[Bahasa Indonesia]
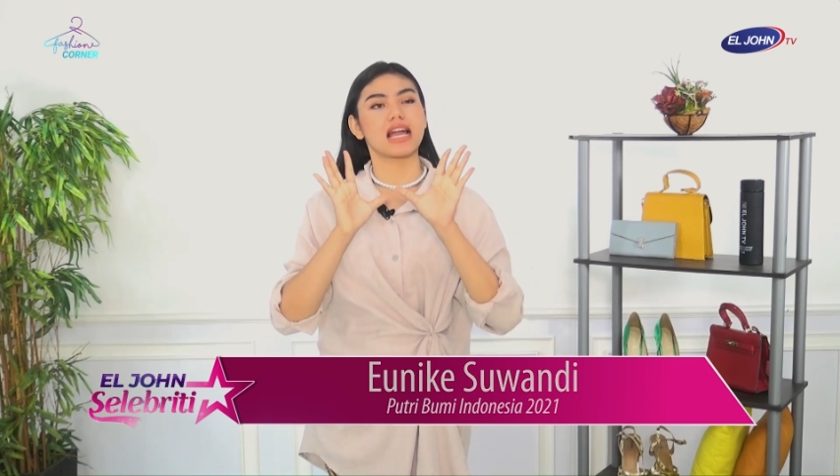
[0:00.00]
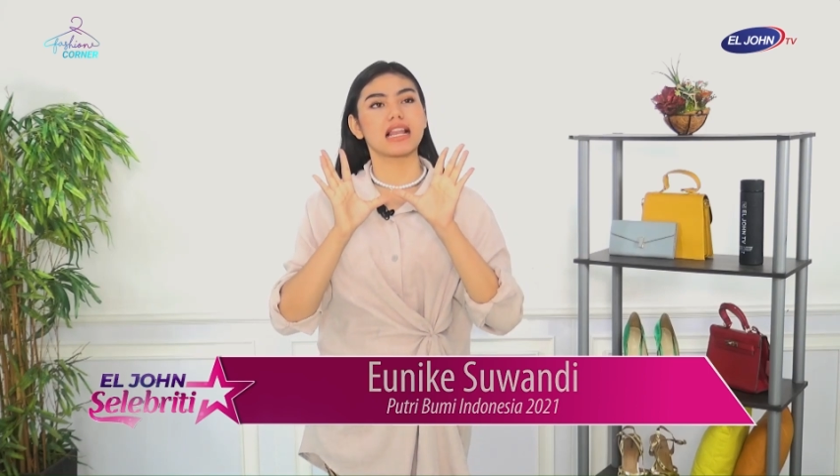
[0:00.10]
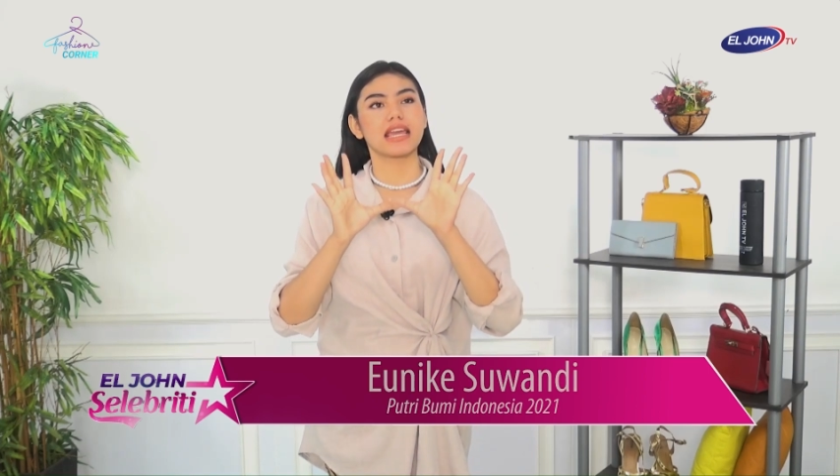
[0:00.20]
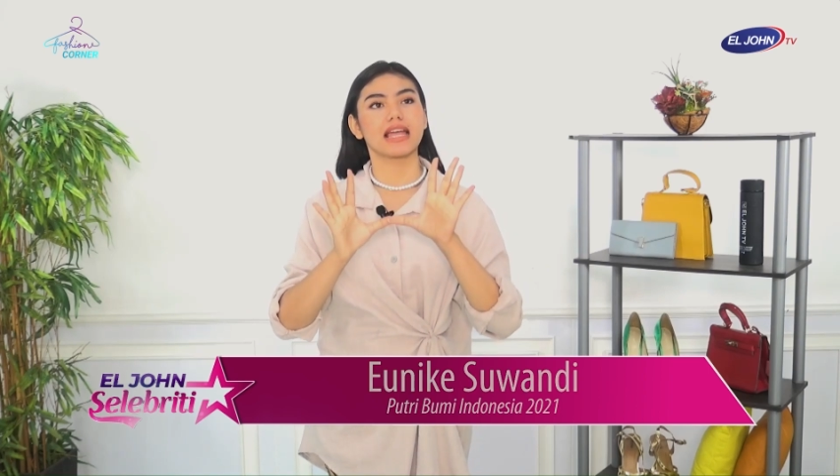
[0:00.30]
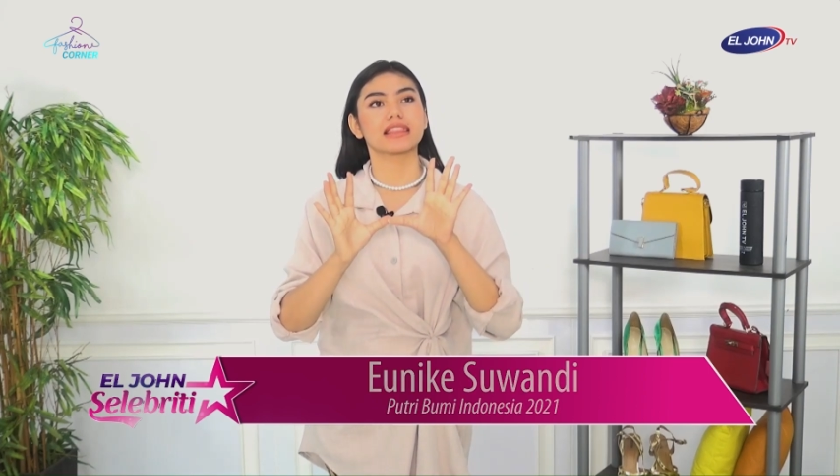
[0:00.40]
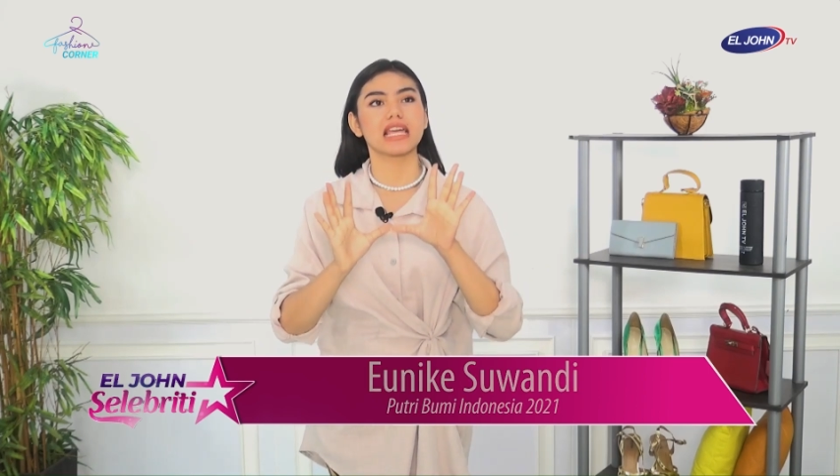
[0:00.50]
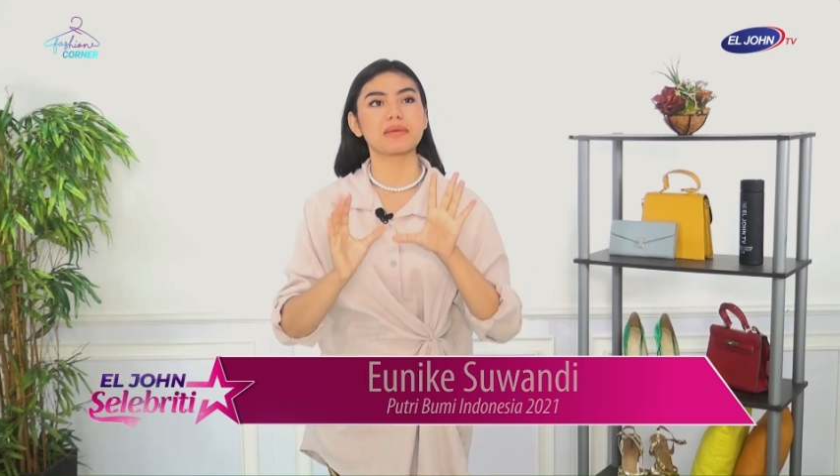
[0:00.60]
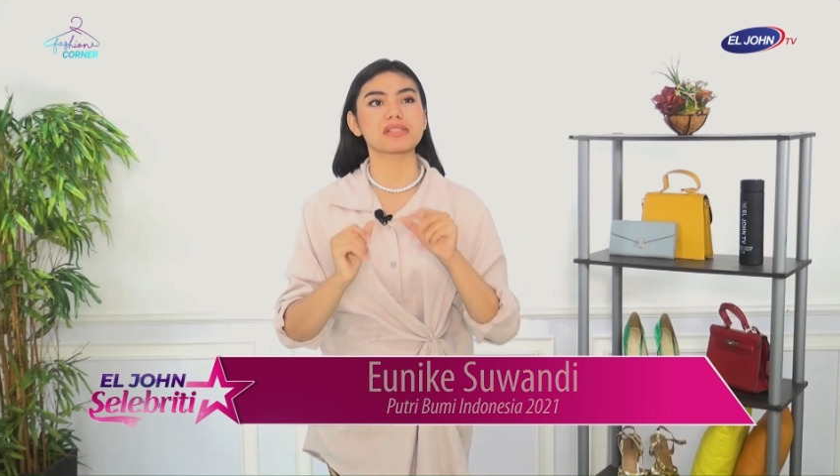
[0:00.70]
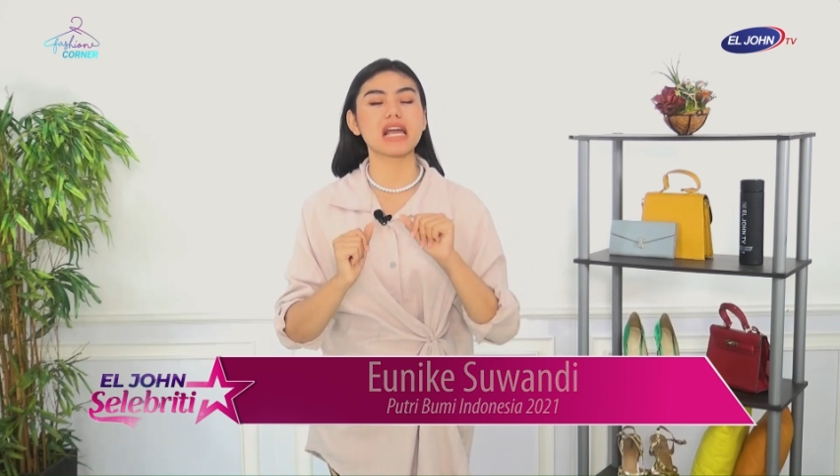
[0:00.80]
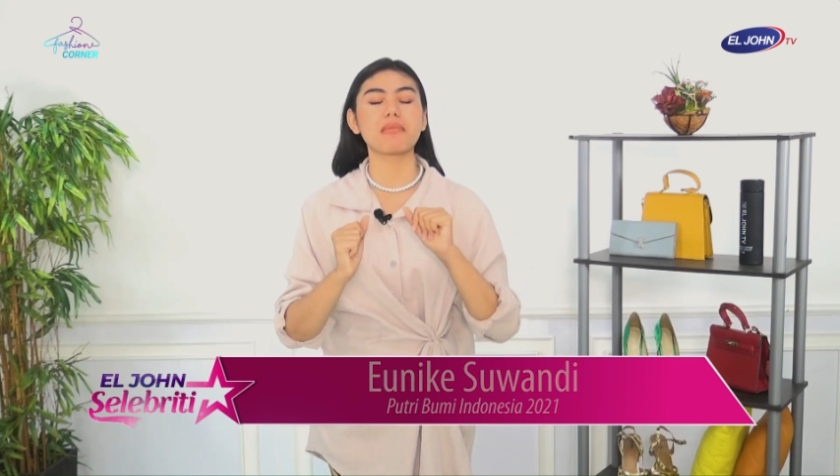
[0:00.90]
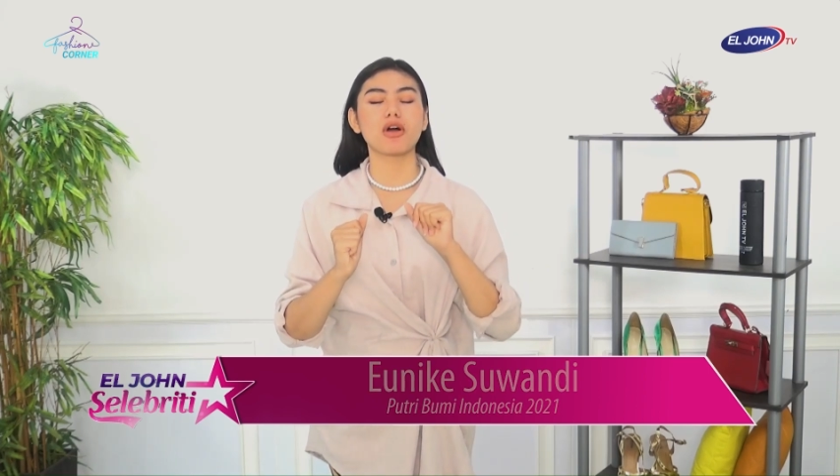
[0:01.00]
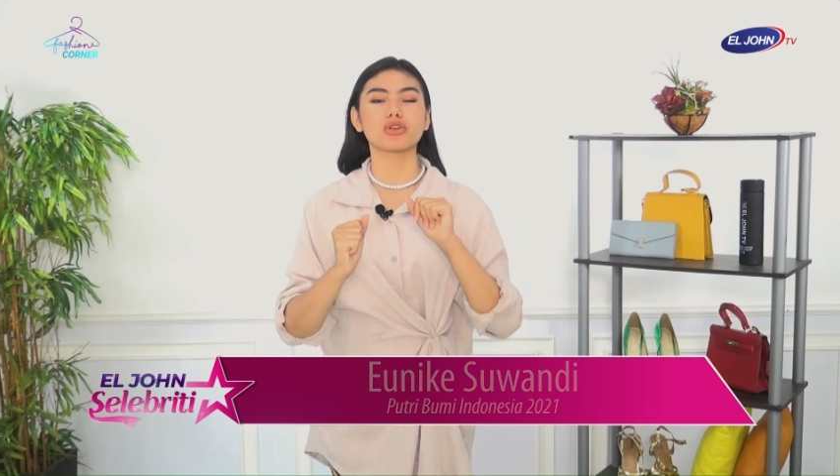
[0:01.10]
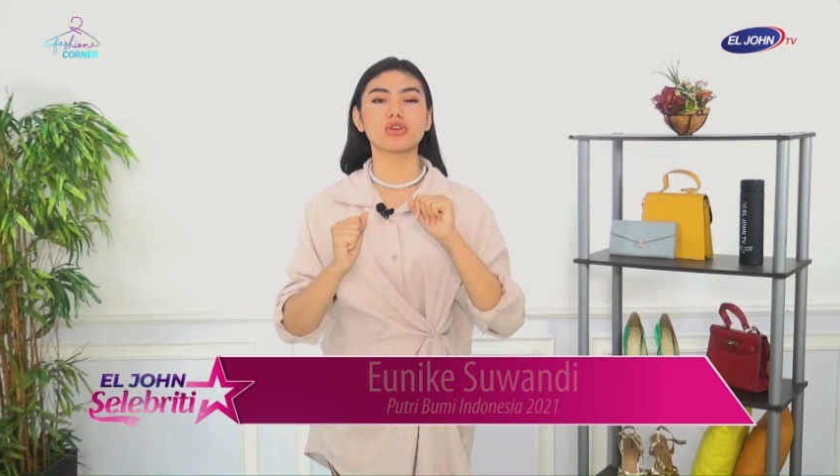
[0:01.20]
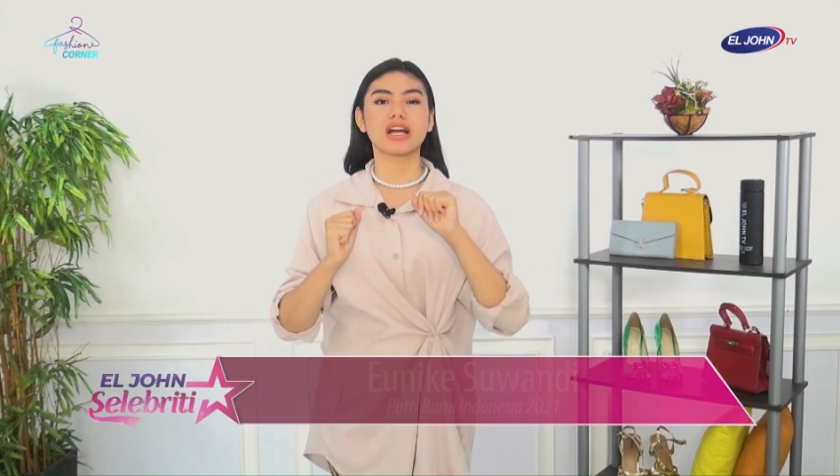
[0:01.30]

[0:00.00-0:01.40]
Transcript: kalian tips, nggak mau dulu